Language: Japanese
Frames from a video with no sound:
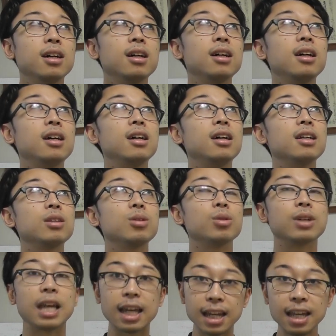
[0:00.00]
えー、っ
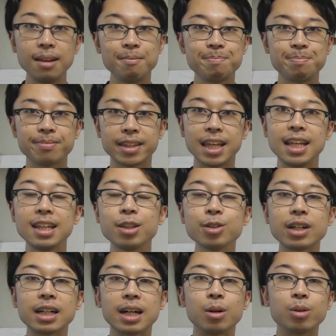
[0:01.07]
と下痢下痢と
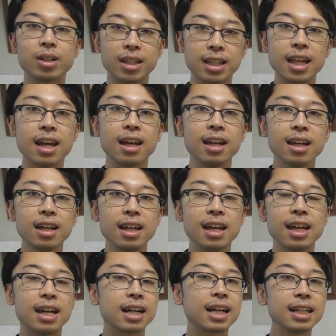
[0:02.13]
かが起きて、
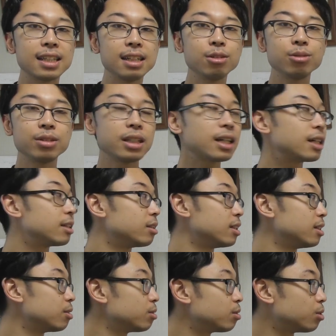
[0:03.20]
えー、体の中
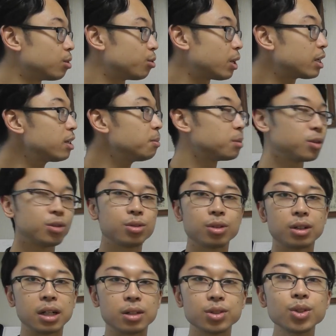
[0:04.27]
の悪いもの
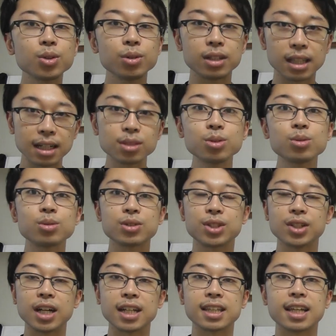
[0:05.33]
とかを外に出そうと
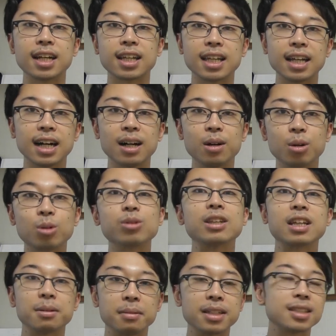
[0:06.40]
する働きが起こっ
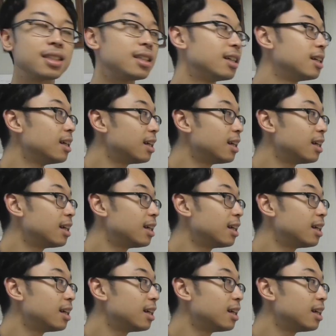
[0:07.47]
てきます。